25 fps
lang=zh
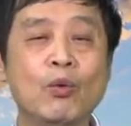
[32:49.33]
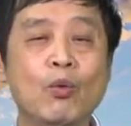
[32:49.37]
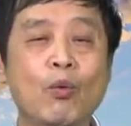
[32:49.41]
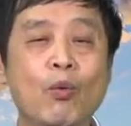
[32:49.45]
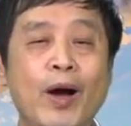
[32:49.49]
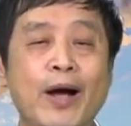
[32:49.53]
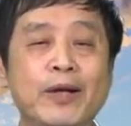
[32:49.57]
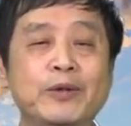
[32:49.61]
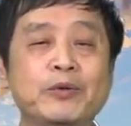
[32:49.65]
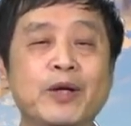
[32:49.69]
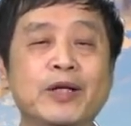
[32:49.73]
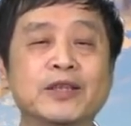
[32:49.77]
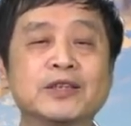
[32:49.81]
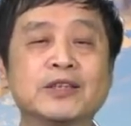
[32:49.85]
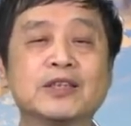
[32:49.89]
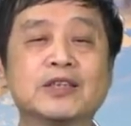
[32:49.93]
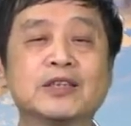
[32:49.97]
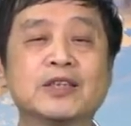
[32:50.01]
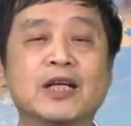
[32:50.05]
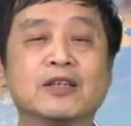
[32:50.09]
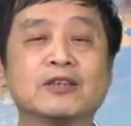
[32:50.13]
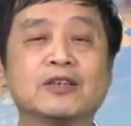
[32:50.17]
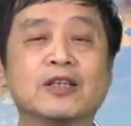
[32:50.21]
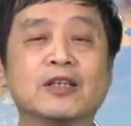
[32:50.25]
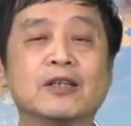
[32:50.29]
完全知
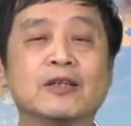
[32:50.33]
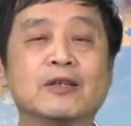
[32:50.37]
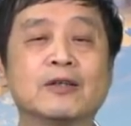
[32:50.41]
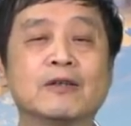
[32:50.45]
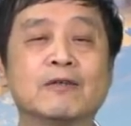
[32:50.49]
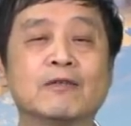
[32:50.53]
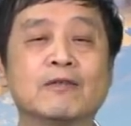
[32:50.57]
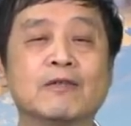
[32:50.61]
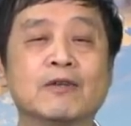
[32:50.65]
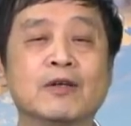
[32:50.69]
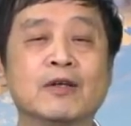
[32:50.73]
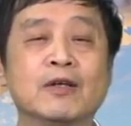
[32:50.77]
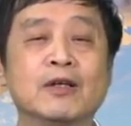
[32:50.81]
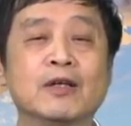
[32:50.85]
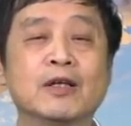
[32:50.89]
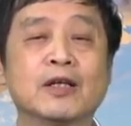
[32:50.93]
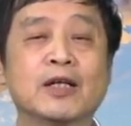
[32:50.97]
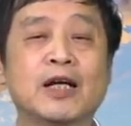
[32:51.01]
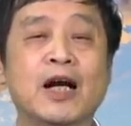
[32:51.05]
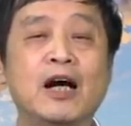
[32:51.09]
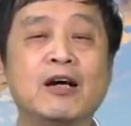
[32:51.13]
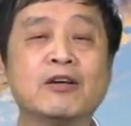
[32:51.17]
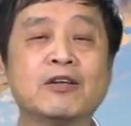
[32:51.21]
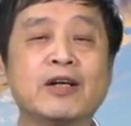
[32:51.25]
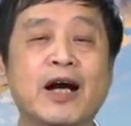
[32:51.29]
道的。
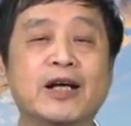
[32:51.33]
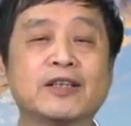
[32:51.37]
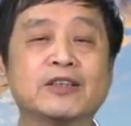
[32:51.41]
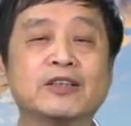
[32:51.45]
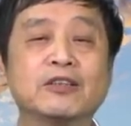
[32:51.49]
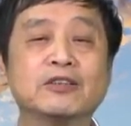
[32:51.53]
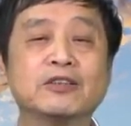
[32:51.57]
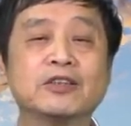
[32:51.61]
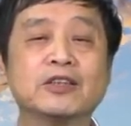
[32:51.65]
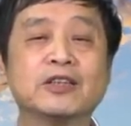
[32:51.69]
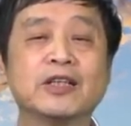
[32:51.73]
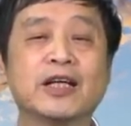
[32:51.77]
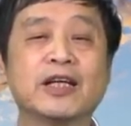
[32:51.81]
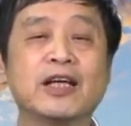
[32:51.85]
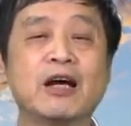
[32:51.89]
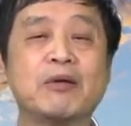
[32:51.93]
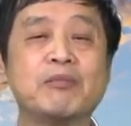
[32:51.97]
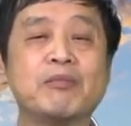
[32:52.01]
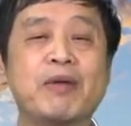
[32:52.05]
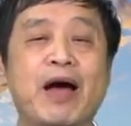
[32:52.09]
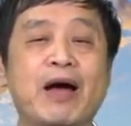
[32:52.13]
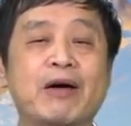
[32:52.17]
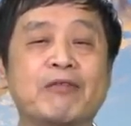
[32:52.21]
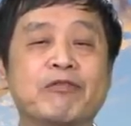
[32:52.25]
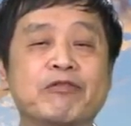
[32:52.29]
高岗就是这样
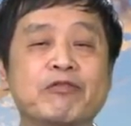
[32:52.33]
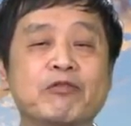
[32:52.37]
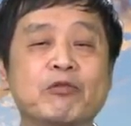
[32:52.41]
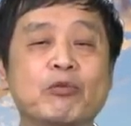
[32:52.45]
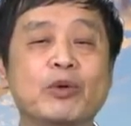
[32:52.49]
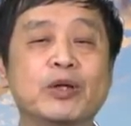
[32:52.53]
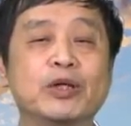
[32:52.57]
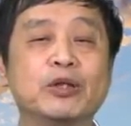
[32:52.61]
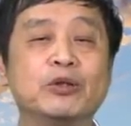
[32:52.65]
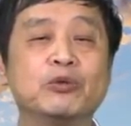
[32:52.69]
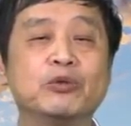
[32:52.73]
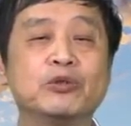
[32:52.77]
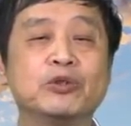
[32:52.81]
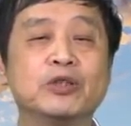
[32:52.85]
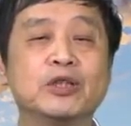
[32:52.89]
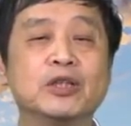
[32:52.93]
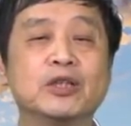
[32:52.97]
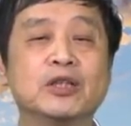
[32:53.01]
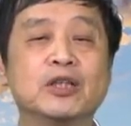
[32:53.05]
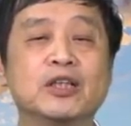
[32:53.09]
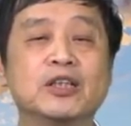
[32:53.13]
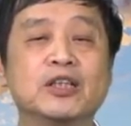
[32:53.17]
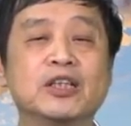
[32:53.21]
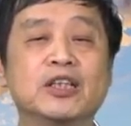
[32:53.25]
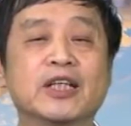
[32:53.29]
满腹委
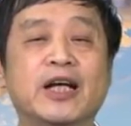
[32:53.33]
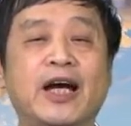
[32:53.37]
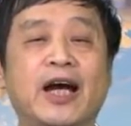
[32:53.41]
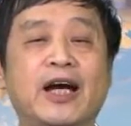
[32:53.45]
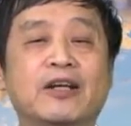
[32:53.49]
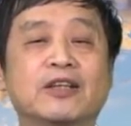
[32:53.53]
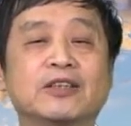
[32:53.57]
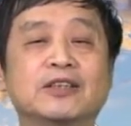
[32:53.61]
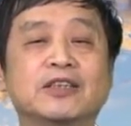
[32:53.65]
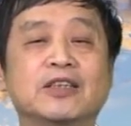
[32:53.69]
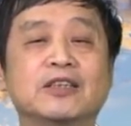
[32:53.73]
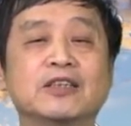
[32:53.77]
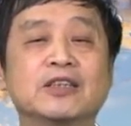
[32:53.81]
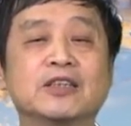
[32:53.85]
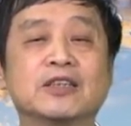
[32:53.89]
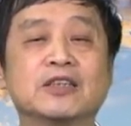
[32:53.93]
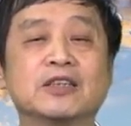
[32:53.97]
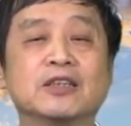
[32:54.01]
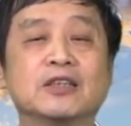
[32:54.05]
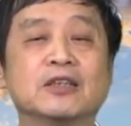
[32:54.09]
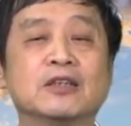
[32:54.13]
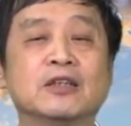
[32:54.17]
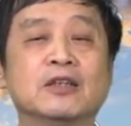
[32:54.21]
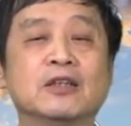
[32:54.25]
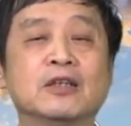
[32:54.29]
屈的离开了人
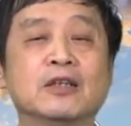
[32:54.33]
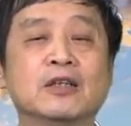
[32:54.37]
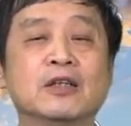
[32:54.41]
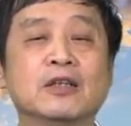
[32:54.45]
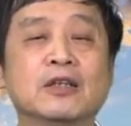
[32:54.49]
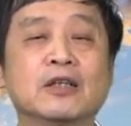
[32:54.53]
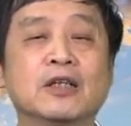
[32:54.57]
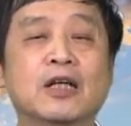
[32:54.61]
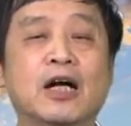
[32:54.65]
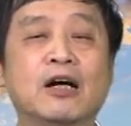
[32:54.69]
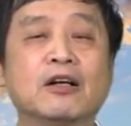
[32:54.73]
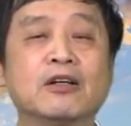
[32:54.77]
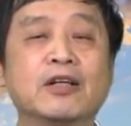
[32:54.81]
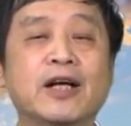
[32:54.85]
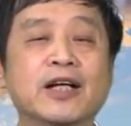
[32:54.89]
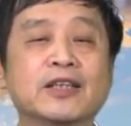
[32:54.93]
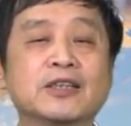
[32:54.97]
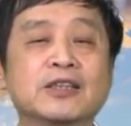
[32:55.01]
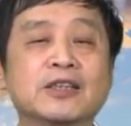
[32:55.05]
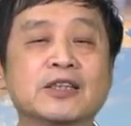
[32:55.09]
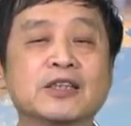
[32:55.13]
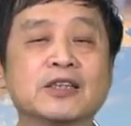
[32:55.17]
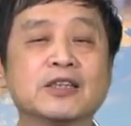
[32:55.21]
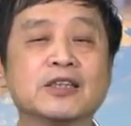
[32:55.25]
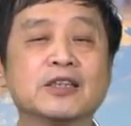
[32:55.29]
世。高岗
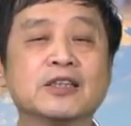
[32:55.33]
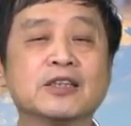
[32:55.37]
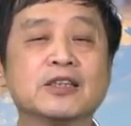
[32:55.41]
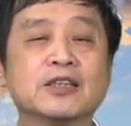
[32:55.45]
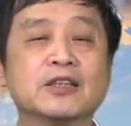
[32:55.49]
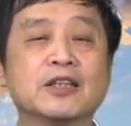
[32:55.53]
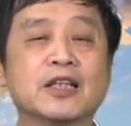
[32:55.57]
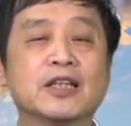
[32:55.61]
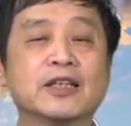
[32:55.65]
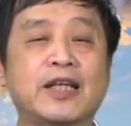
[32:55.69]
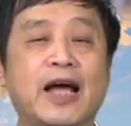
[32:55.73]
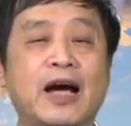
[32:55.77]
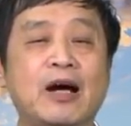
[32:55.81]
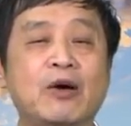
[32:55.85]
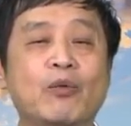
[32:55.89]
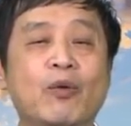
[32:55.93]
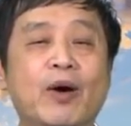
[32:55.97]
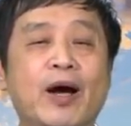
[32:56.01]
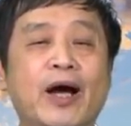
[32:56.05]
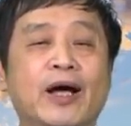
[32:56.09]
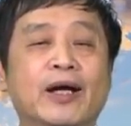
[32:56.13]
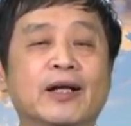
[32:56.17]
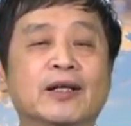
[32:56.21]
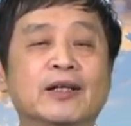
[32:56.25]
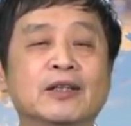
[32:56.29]
逝世的当
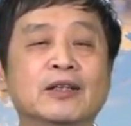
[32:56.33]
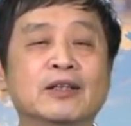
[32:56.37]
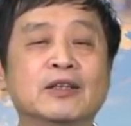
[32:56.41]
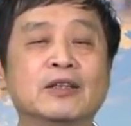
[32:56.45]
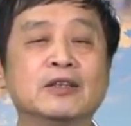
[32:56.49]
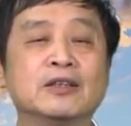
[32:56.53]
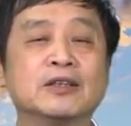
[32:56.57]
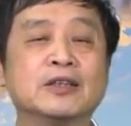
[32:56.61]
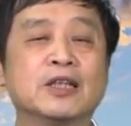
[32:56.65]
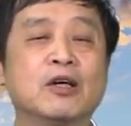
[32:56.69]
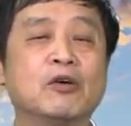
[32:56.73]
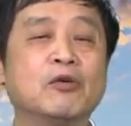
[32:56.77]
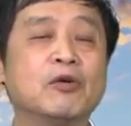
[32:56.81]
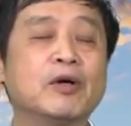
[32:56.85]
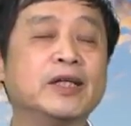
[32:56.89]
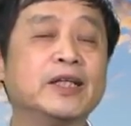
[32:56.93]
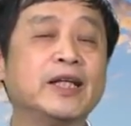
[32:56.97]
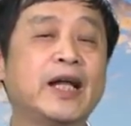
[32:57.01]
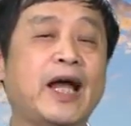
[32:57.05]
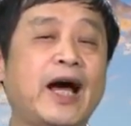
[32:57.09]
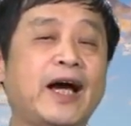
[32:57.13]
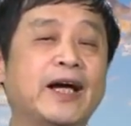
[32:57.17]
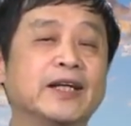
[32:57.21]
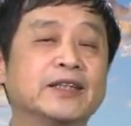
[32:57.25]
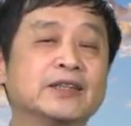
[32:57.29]
晚。周恩
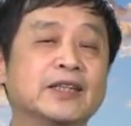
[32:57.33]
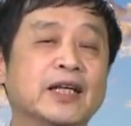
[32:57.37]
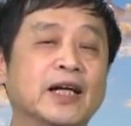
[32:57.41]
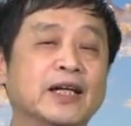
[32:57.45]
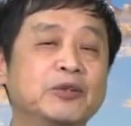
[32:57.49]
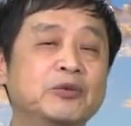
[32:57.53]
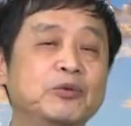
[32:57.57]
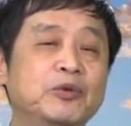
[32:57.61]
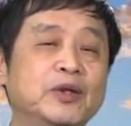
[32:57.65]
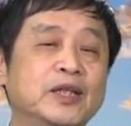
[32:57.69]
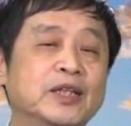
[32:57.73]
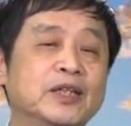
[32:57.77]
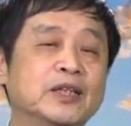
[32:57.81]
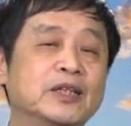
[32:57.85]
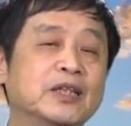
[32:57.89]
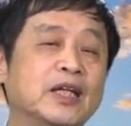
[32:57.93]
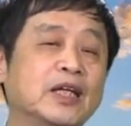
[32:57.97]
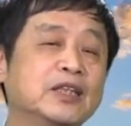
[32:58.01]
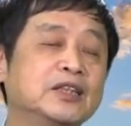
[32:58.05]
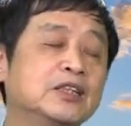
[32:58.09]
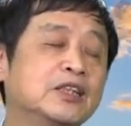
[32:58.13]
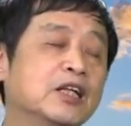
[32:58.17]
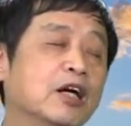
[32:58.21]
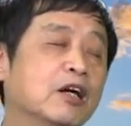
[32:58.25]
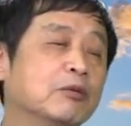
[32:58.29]
来、陈云、
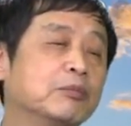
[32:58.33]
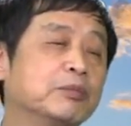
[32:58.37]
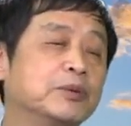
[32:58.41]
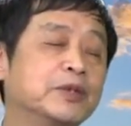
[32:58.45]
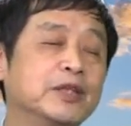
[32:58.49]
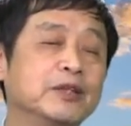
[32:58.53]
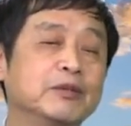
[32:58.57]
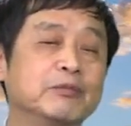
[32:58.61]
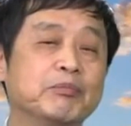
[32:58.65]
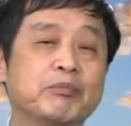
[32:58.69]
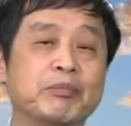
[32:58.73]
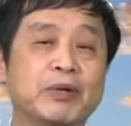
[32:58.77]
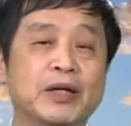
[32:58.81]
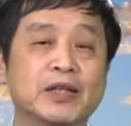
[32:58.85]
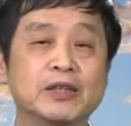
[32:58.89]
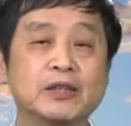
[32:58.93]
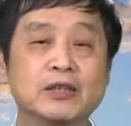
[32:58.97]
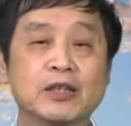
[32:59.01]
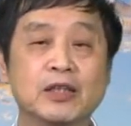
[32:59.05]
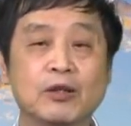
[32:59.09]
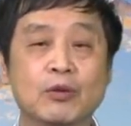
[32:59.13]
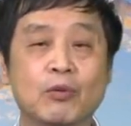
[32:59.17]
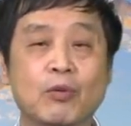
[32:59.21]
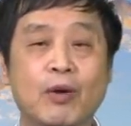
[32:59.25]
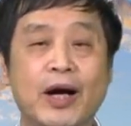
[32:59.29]
邓小平、彭
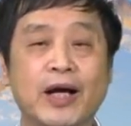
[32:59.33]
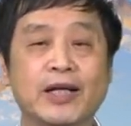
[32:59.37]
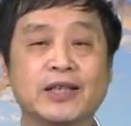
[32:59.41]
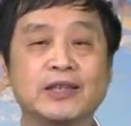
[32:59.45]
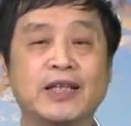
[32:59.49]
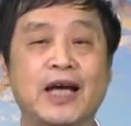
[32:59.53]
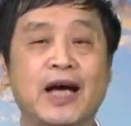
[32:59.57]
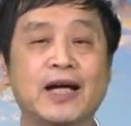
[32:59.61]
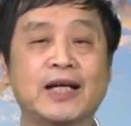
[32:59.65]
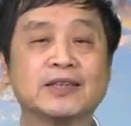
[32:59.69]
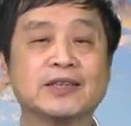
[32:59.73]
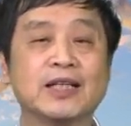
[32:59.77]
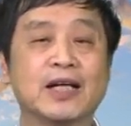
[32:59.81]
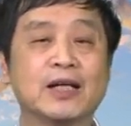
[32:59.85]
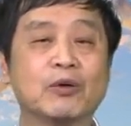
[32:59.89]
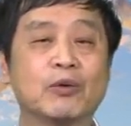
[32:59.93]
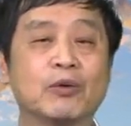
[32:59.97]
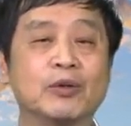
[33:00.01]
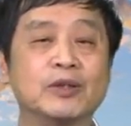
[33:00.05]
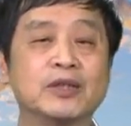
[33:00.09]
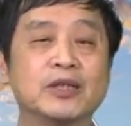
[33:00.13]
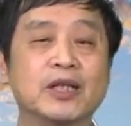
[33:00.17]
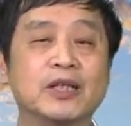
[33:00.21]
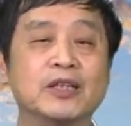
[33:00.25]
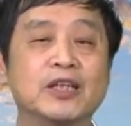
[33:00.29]
德怀、杨尚
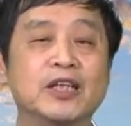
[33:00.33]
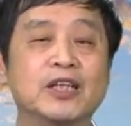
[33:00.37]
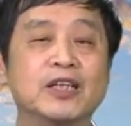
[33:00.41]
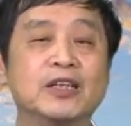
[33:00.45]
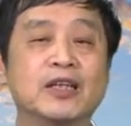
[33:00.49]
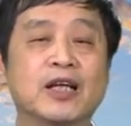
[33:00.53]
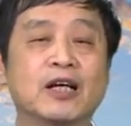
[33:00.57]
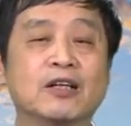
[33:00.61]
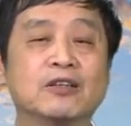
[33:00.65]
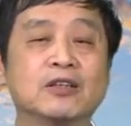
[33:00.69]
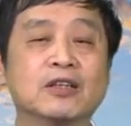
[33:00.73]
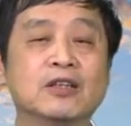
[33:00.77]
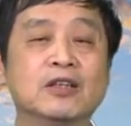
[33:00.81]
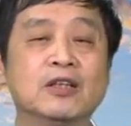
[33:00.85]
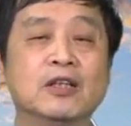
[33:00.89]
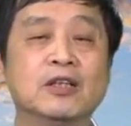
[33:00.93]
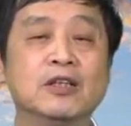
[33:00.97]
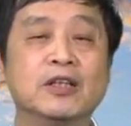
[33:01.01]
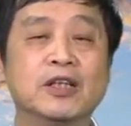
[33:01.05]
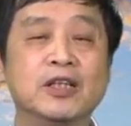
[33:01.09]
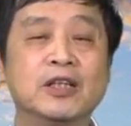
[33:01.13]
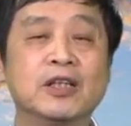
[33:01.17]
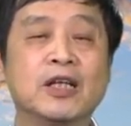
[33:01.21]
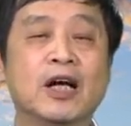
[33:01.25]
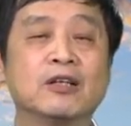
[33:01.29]
昆等领导
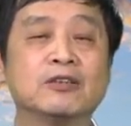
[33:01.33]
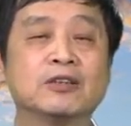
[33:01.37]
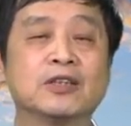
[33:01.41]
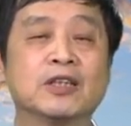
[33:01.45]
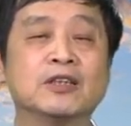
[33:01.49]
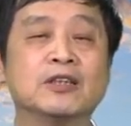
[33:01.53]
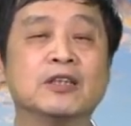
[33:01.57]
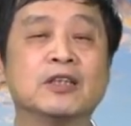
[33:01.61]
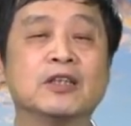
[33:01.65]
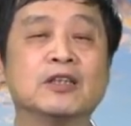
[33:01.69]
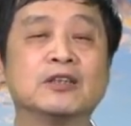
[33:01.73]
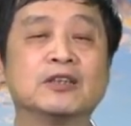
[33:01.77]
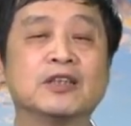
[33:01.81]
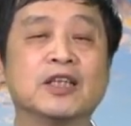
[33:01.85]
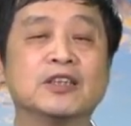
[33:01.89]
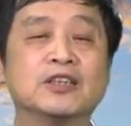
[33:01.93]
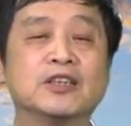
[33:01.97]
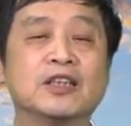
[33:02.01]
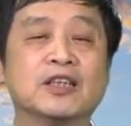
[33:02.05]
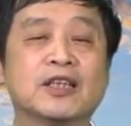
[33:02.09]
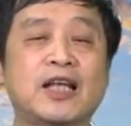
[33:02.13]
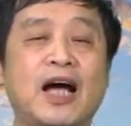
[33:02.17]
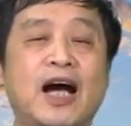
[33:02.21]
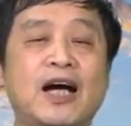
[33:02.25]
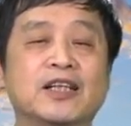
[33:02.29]
领导层的这
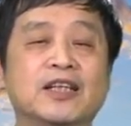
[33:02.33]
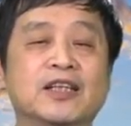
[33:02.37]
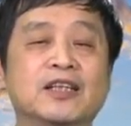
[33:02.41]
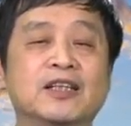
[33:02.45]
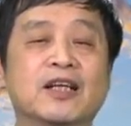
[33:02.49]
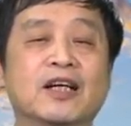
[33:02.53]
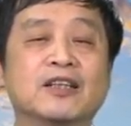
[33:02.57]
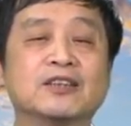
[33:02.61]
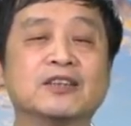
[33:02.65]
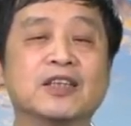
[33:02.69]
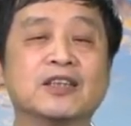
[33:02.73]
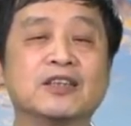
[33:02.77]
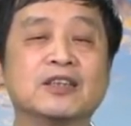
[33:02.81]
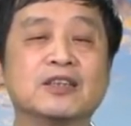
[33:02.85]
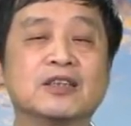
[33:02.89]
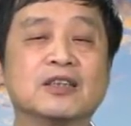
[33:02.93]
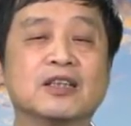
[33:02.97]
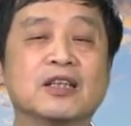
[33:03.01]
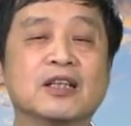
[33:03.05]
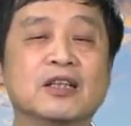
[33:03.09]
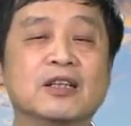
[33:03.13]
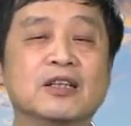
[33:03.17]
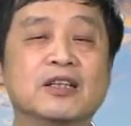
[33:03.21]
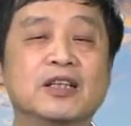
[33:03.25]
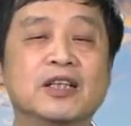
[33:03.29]
些大领导、这些
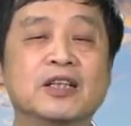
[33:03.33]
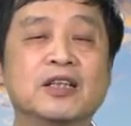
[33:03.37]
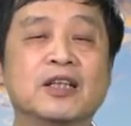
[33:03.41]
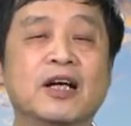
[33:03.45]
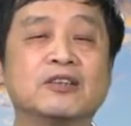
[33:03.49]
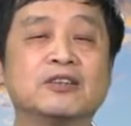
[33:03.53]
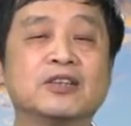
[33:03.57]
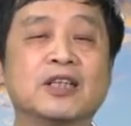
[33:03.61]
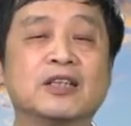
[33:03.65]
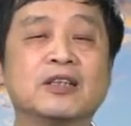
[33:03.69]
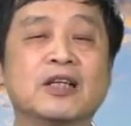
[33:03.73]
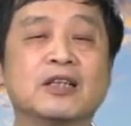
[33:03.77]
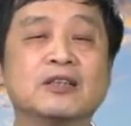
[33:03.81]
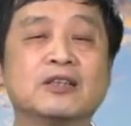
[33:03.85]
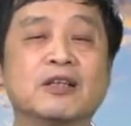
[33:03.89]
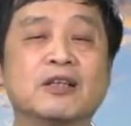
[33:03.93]
领导层的